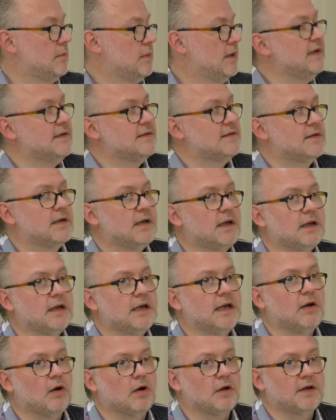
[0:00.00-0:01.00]
ist
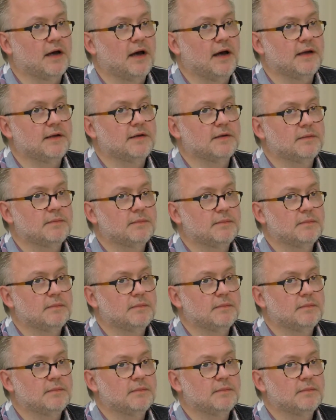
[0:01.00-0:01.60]
die Gottheit.